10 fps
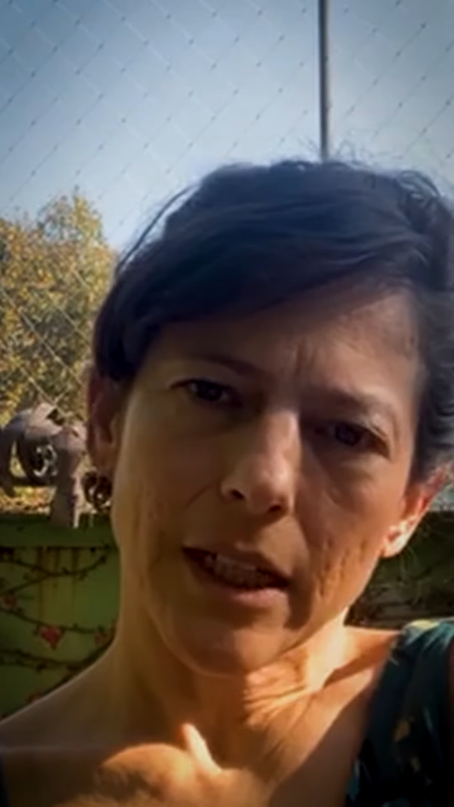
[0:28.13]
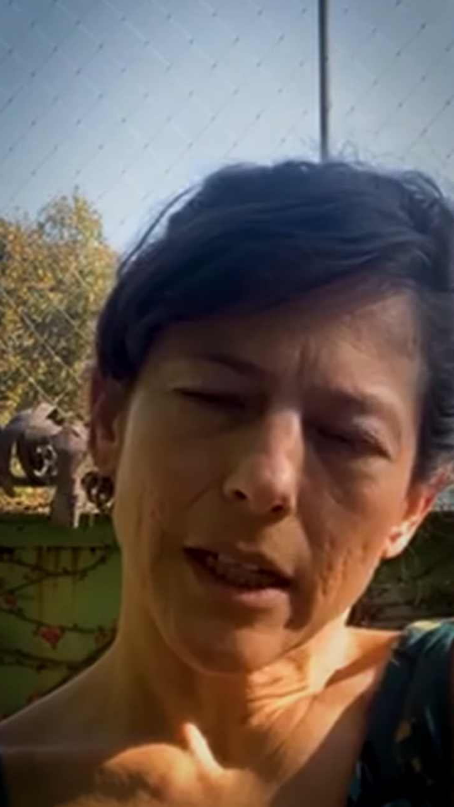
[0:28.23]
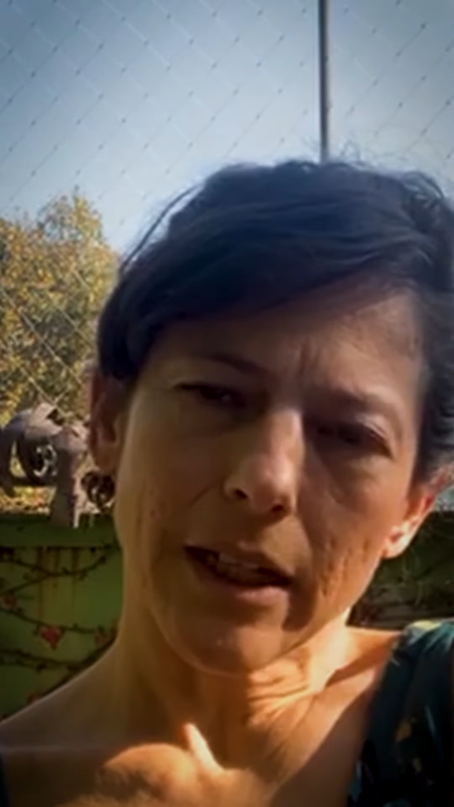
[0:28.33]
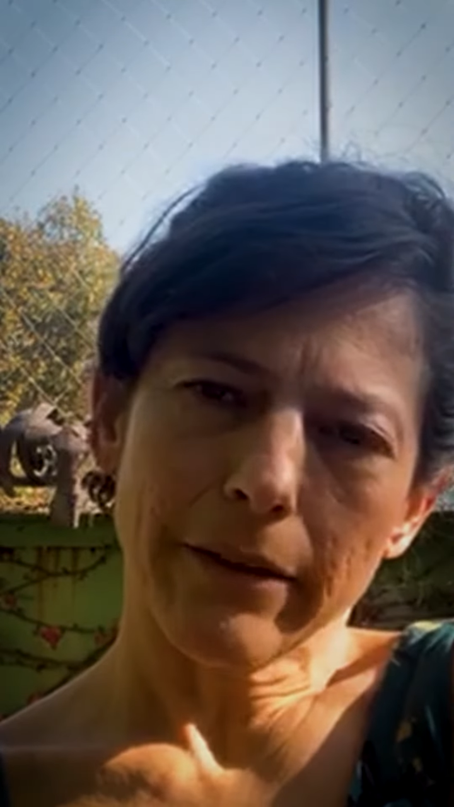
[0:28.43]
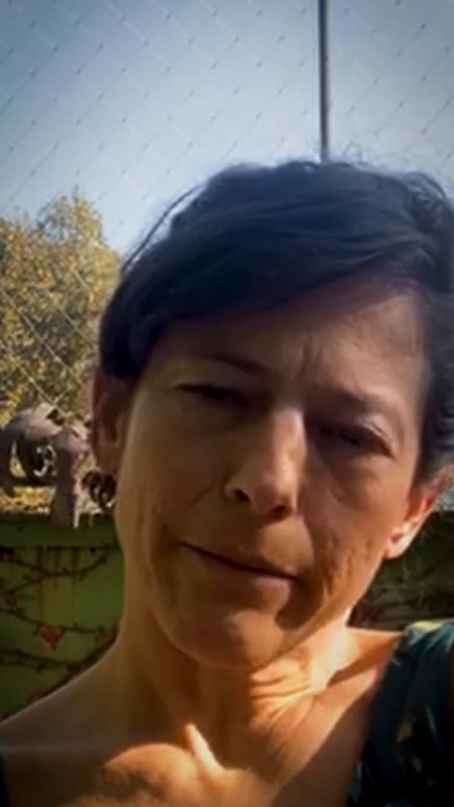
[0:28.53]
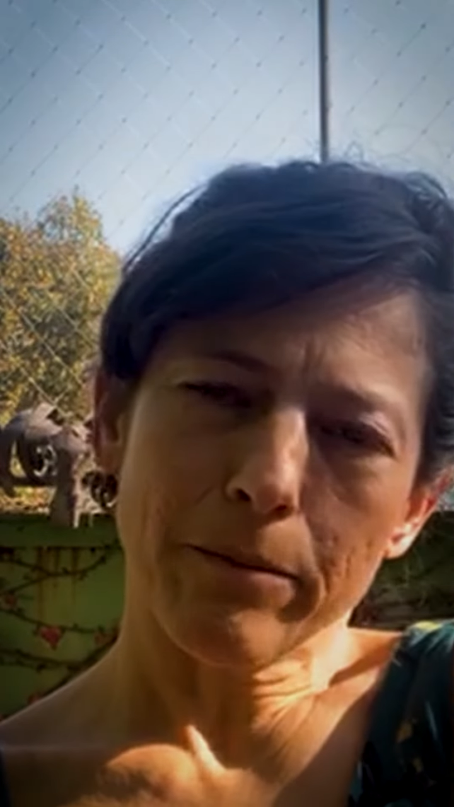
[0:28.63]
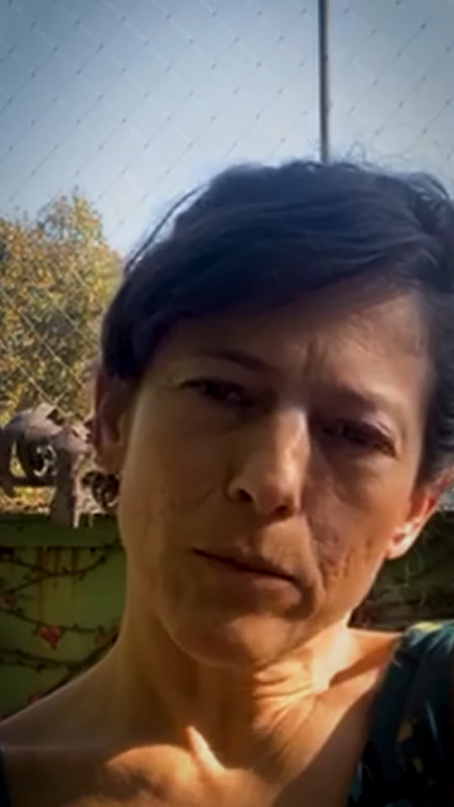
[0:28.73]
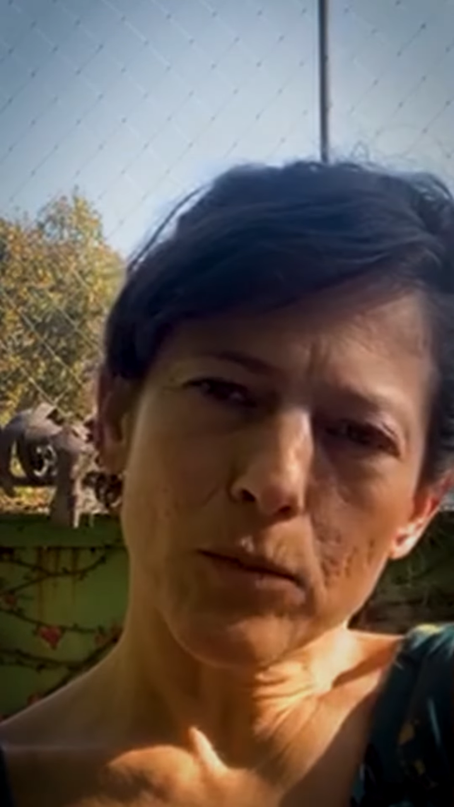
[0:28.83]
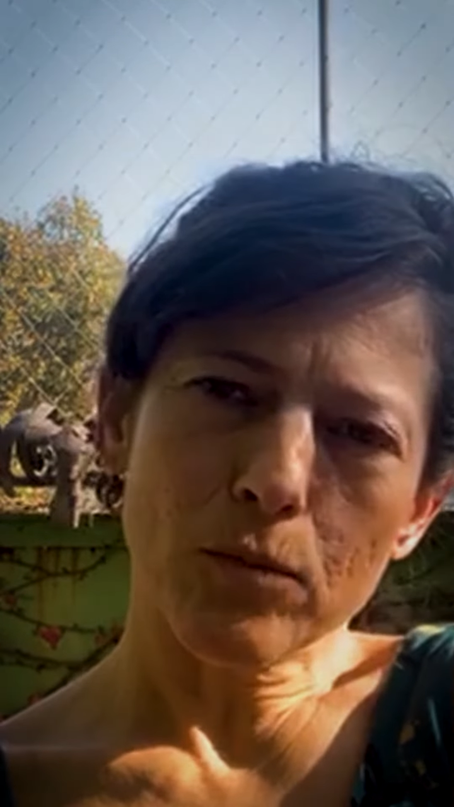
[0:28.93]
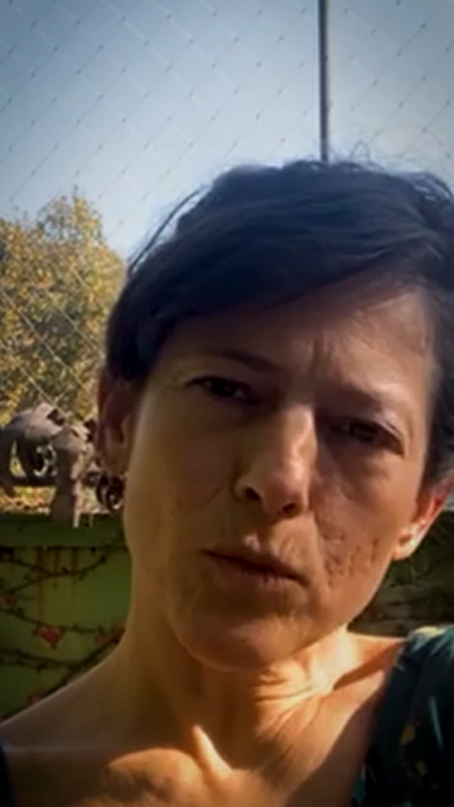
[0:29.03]
eh,
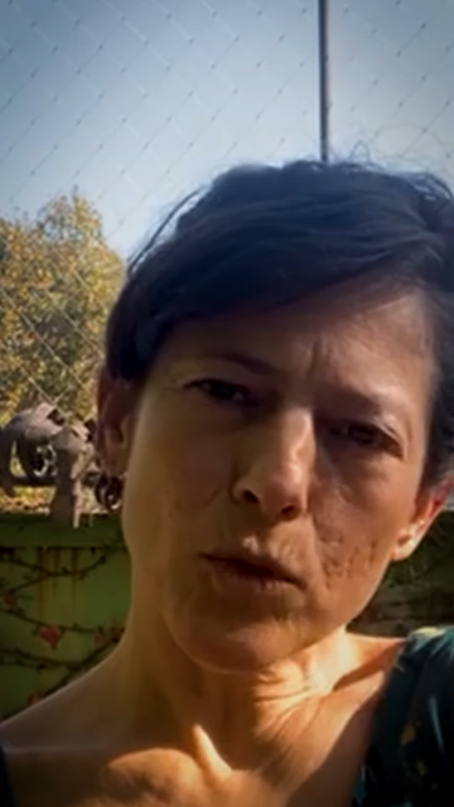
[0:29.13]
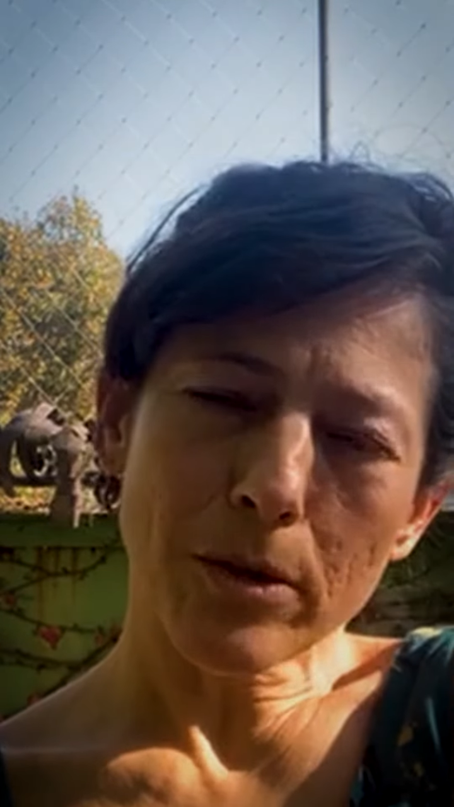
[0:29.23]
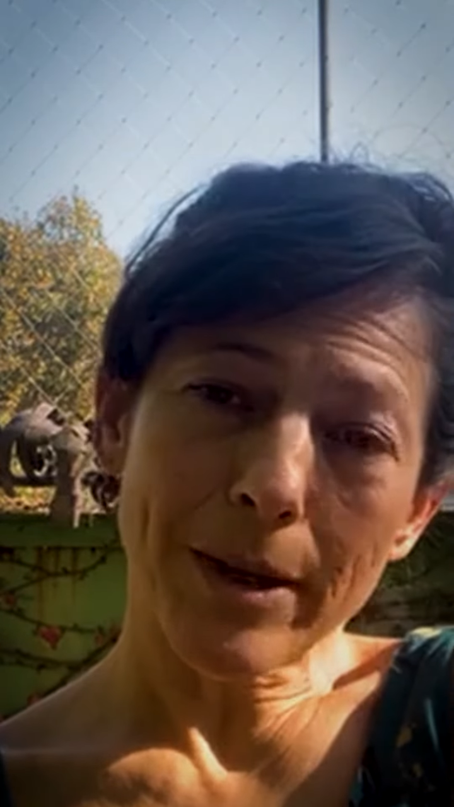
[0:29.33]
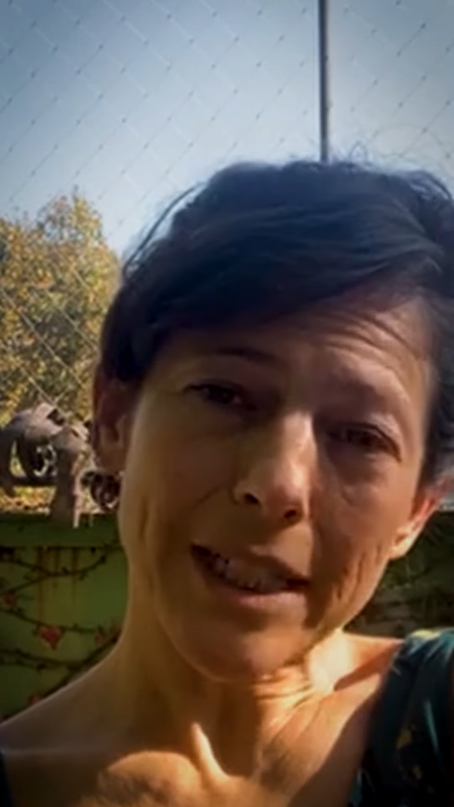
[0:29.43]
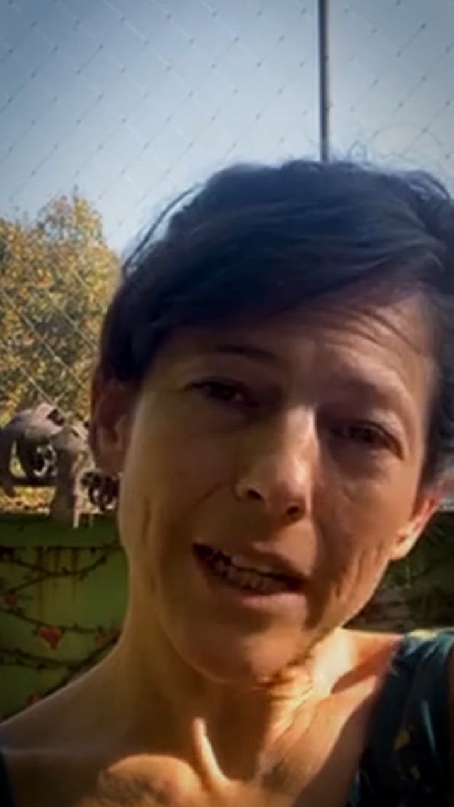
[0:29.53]
mucho más